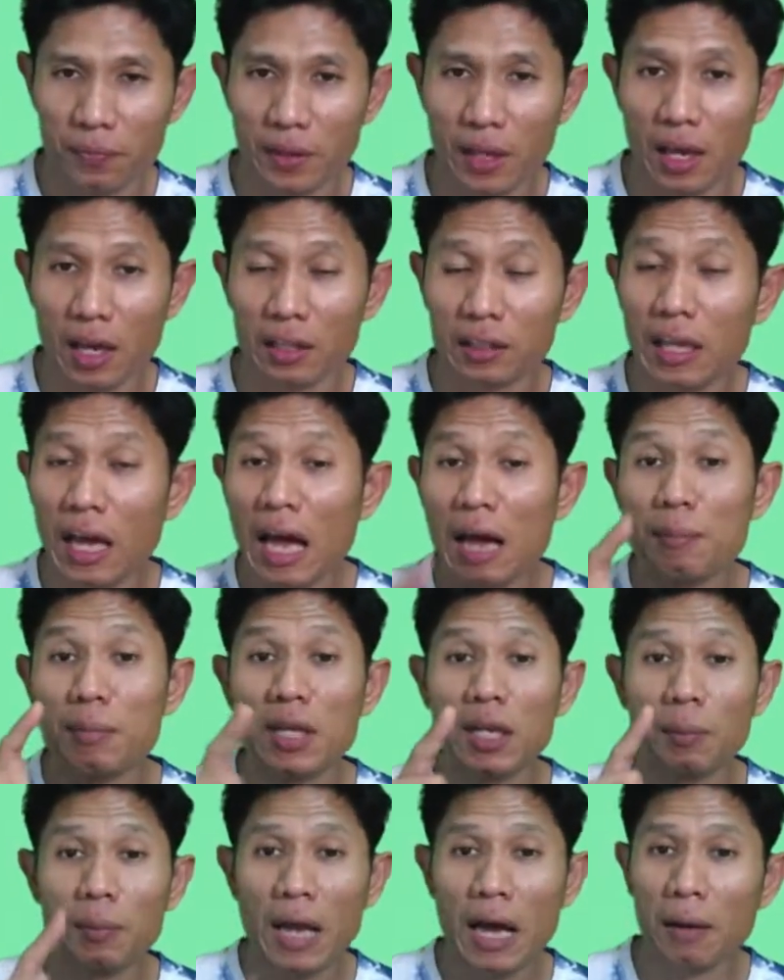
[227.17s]
นะถ้ามี
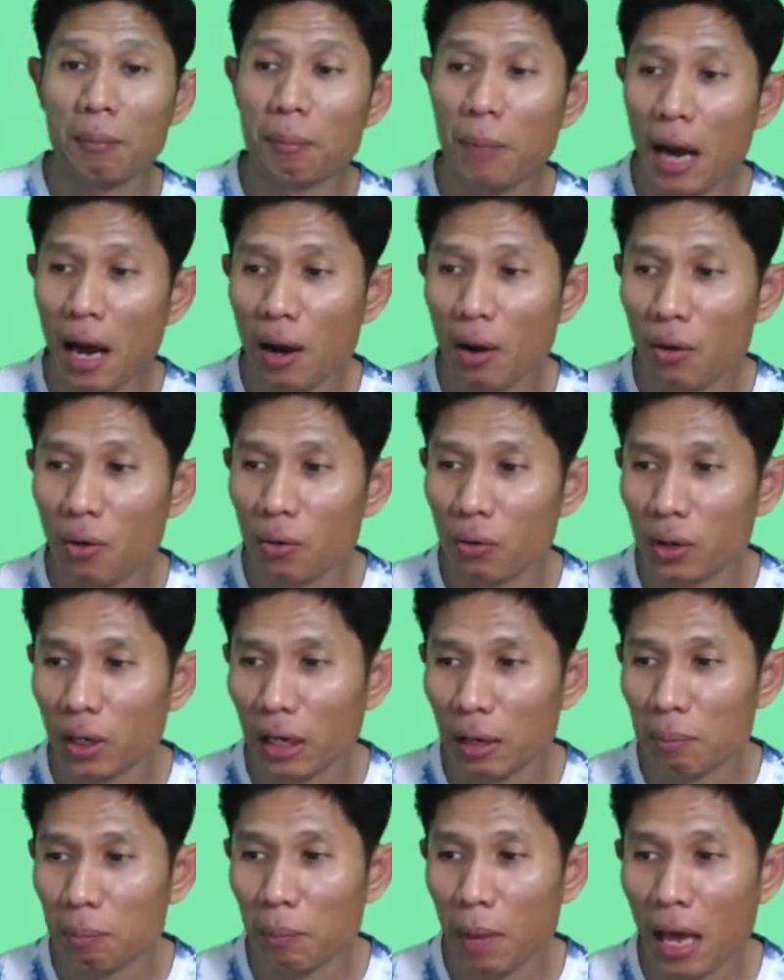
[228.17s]
น้ำหนักเบานะค
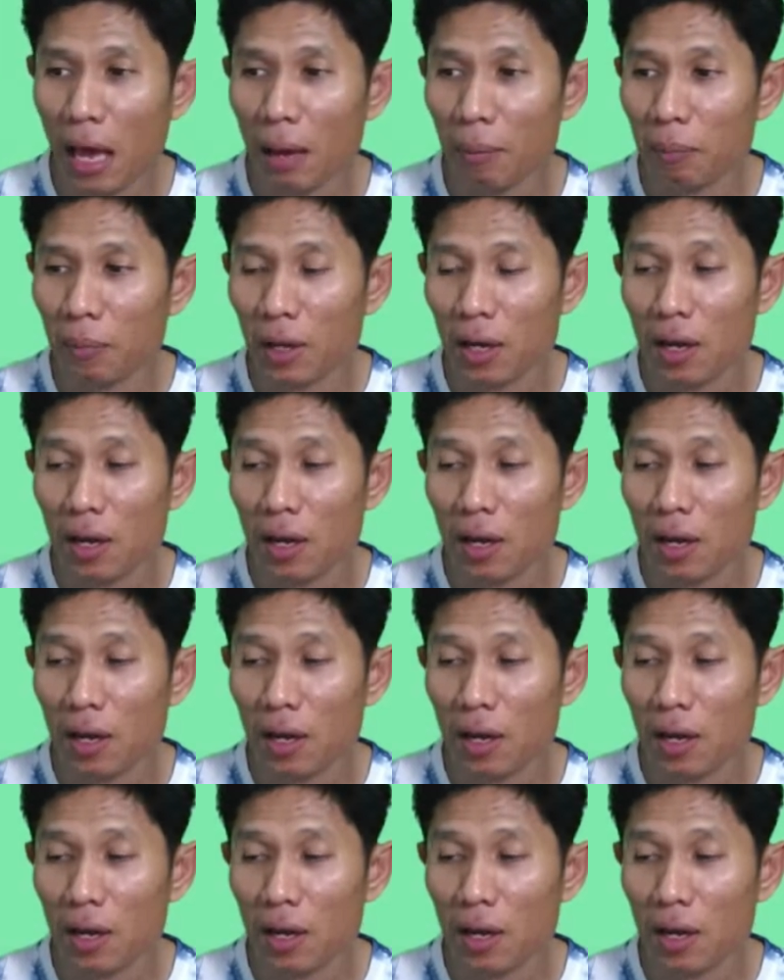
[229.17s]
รับ แบบ